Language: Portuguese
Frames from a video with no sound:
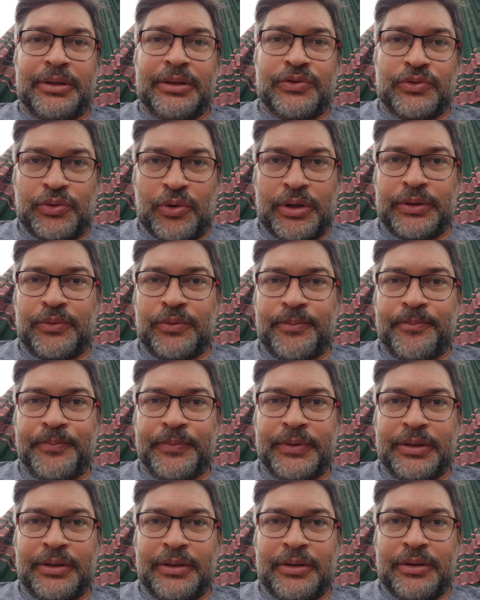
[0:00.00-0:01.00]
histórico.
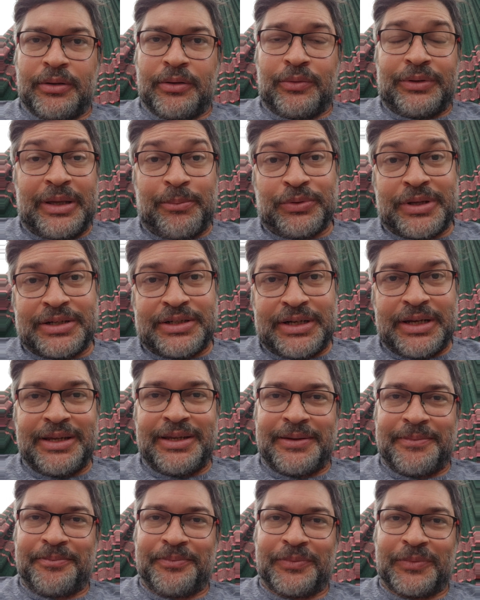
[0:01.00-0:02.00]
Tempo da
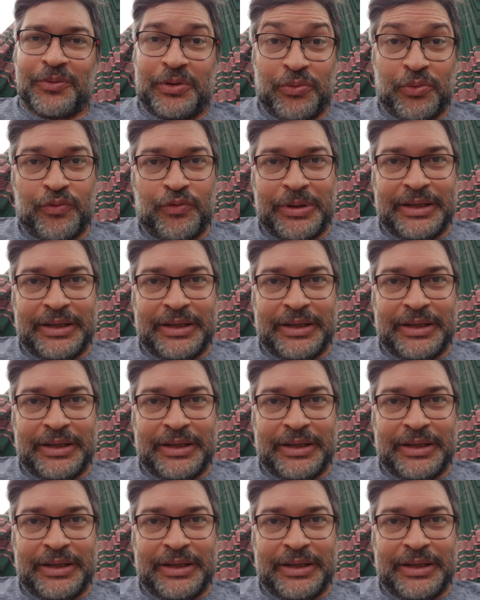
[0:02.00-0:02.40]
cheia, quando houve